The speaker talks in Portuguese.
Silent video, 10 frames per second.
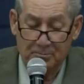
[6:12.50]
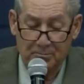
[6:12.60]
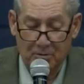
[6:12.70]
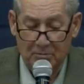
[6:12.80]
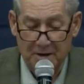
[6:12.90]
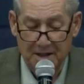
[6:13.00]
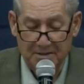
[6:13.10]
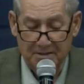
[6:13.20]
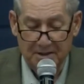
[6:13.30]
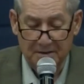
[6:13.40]

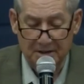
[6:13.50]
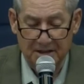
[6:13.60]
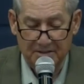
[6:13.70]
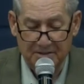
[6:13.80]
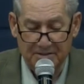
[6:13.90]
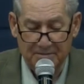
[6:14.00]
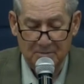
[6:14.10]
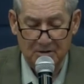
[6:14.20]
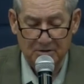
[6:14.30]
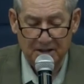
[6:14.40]
pobreza. Esses
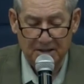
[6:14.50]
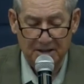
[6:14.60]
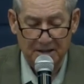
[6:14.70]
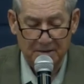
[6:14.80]
irmãos aqui,